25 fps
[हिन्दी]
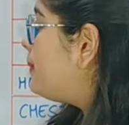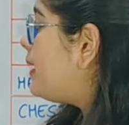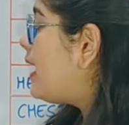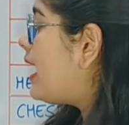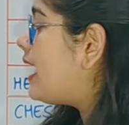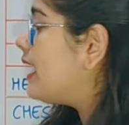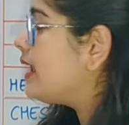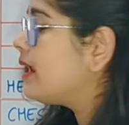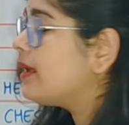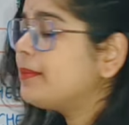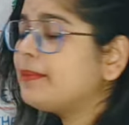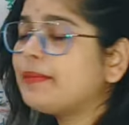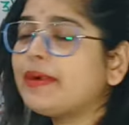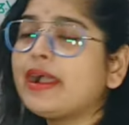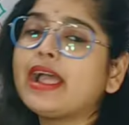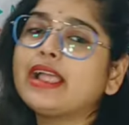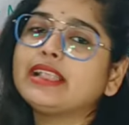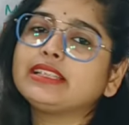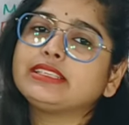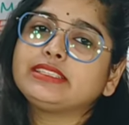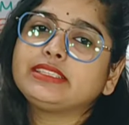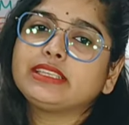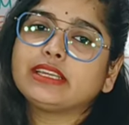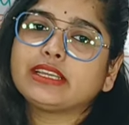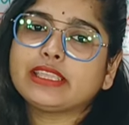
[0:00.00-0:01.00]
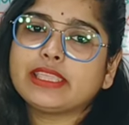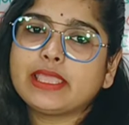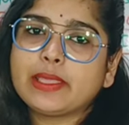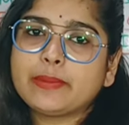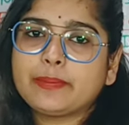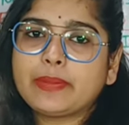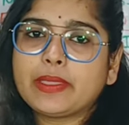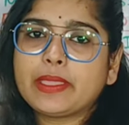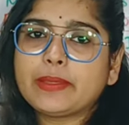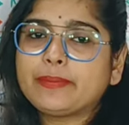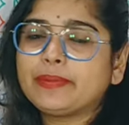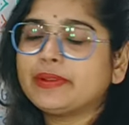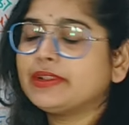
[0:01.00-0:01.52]
12 मार्च तक ये
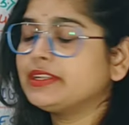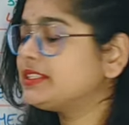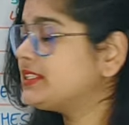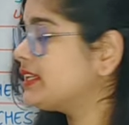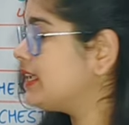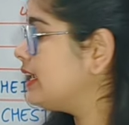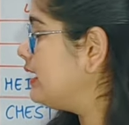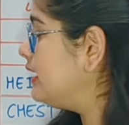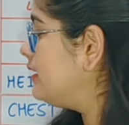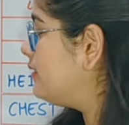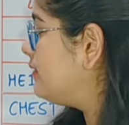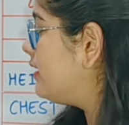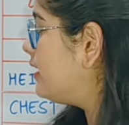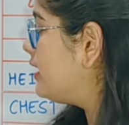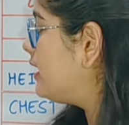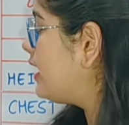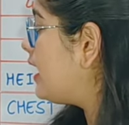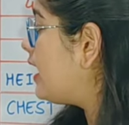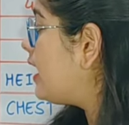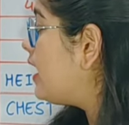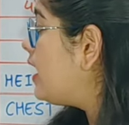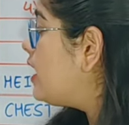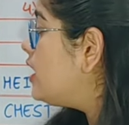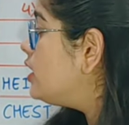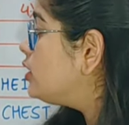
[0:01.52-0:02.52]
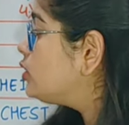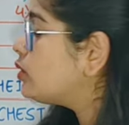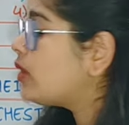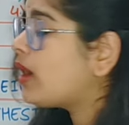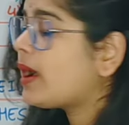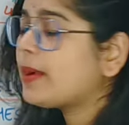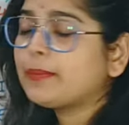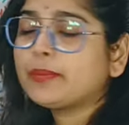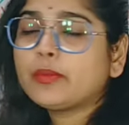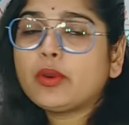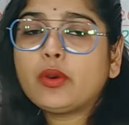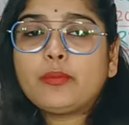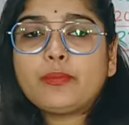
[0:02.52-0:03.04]
पेपर चलने वाला है तो
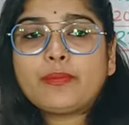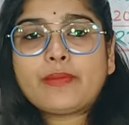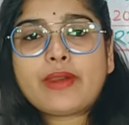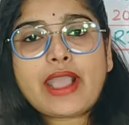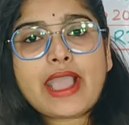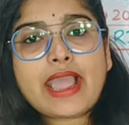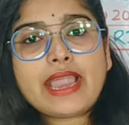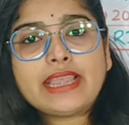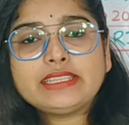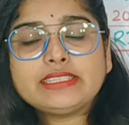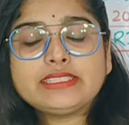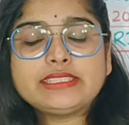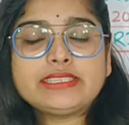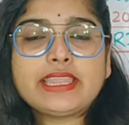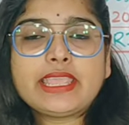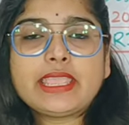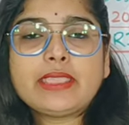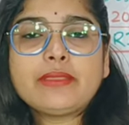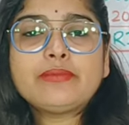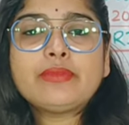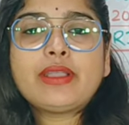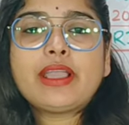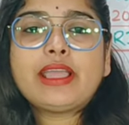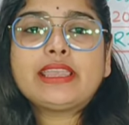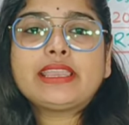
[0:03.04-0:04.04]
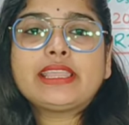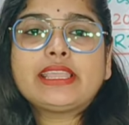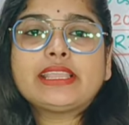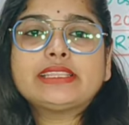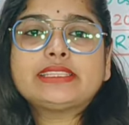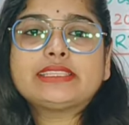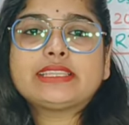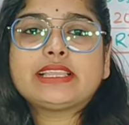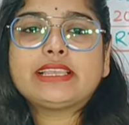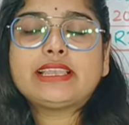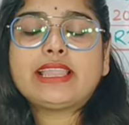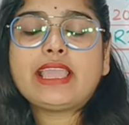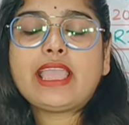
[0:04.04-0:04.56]
आपको मार्च नहीं मान के
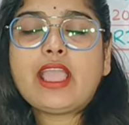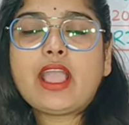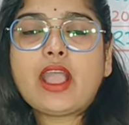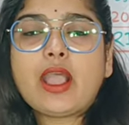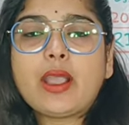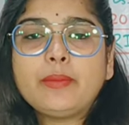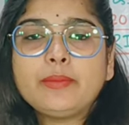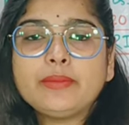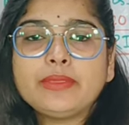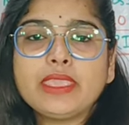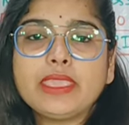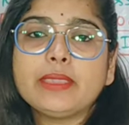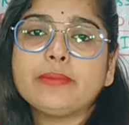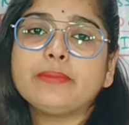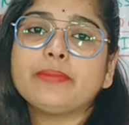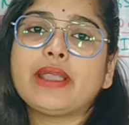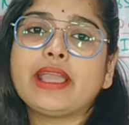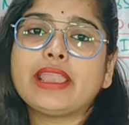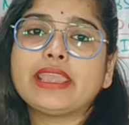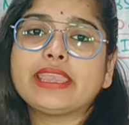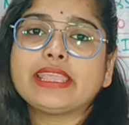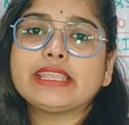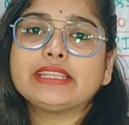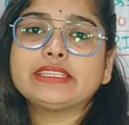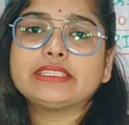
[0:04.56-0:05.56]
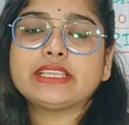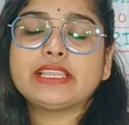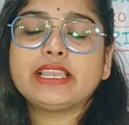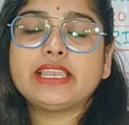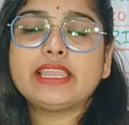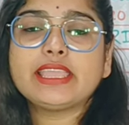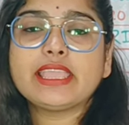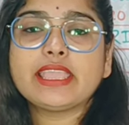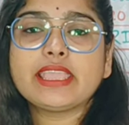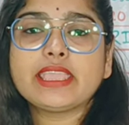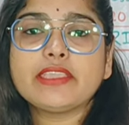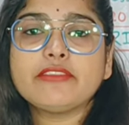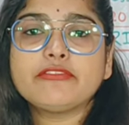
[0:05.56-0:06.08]
चलना है हम ये मान के
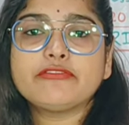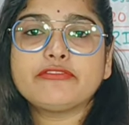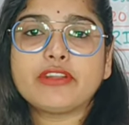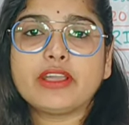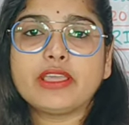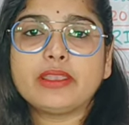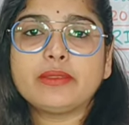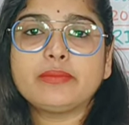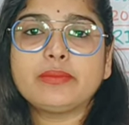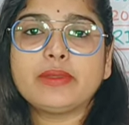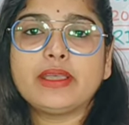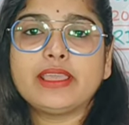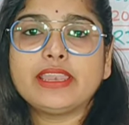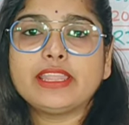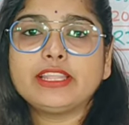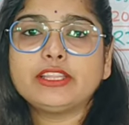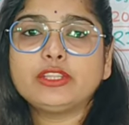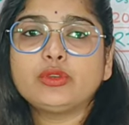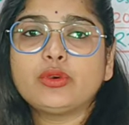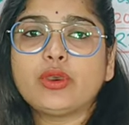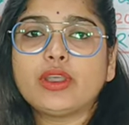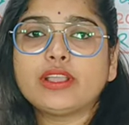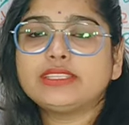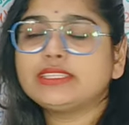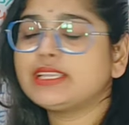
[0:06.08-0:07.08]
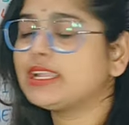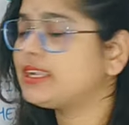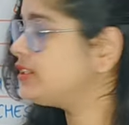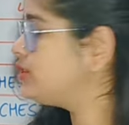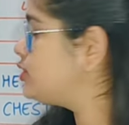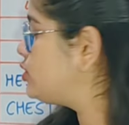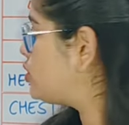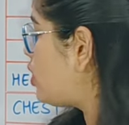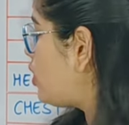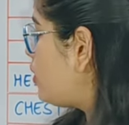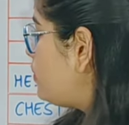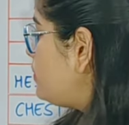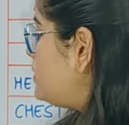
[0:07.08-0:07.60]
चलेंगे कि फरवरी
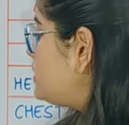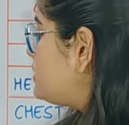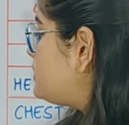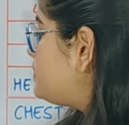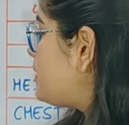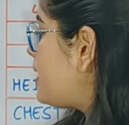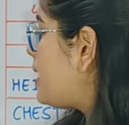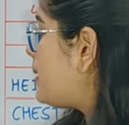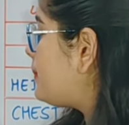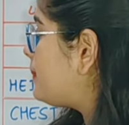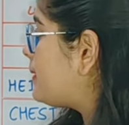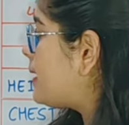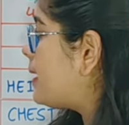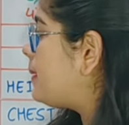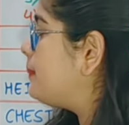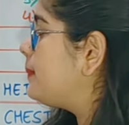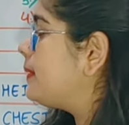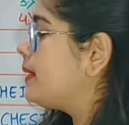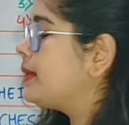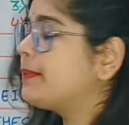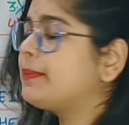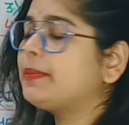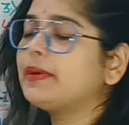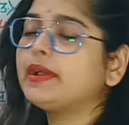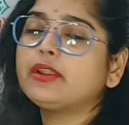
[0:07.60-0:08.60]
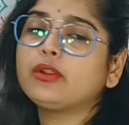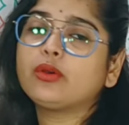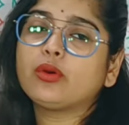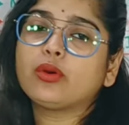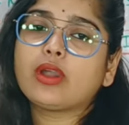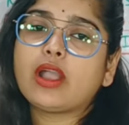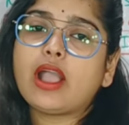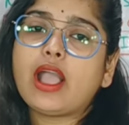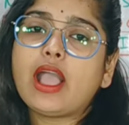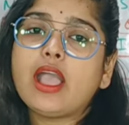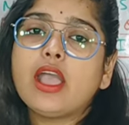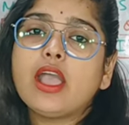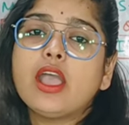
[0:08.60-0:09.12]
2024 में आपका पेपर
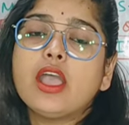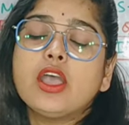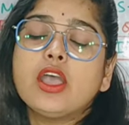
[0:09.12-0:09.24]
होगा